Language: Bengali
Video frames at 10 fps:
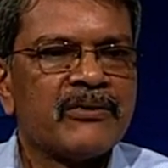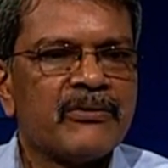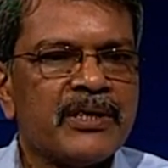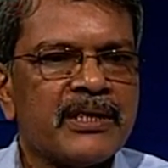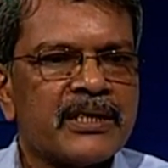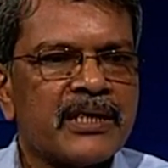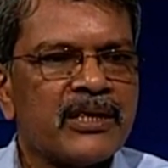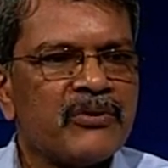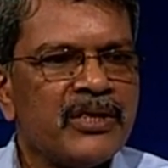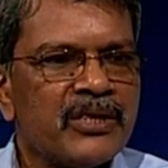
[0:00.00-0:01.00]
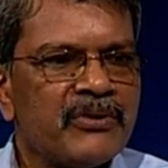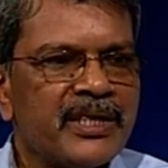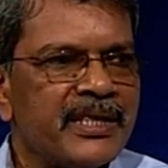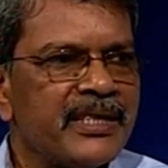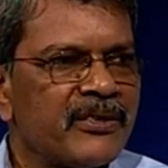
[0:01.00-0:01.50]
তো এটা সারা দুনিয়া জুড়ে
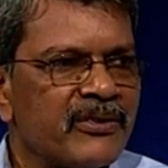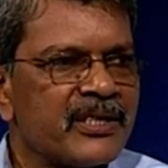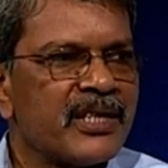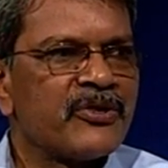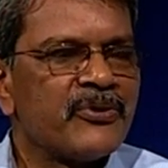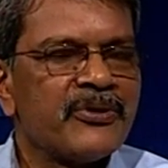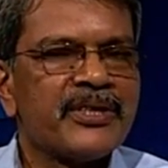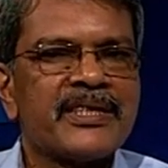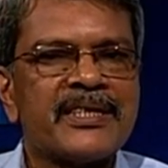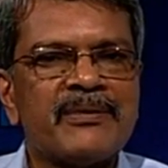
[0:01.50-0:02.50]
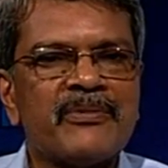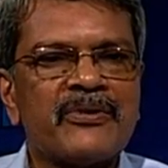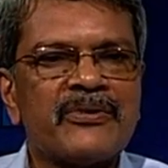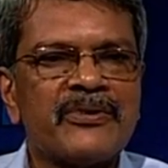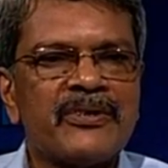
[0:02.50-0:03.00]
এটা নিয়ে কনসার্ন শুরু হয়ে গেছে এবং
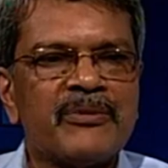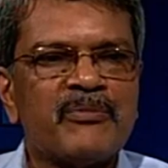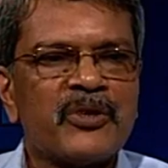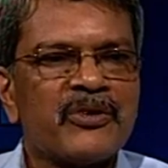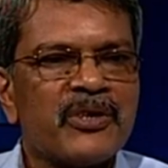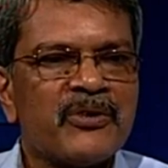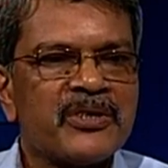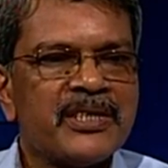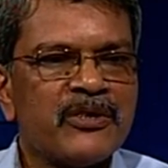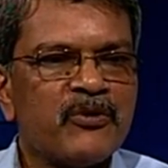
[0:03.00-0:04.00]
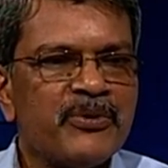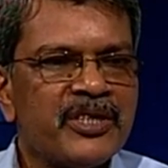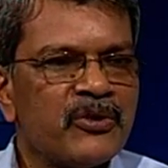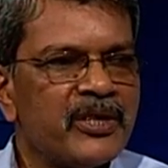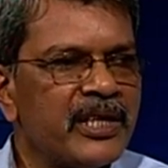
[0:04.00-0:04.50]
মনে করা হচ্ছে যে কোভিড
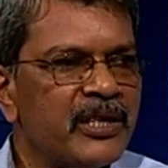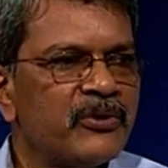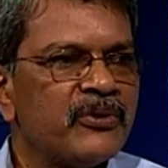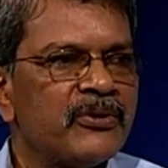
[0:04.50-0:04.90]
চলে গেলেও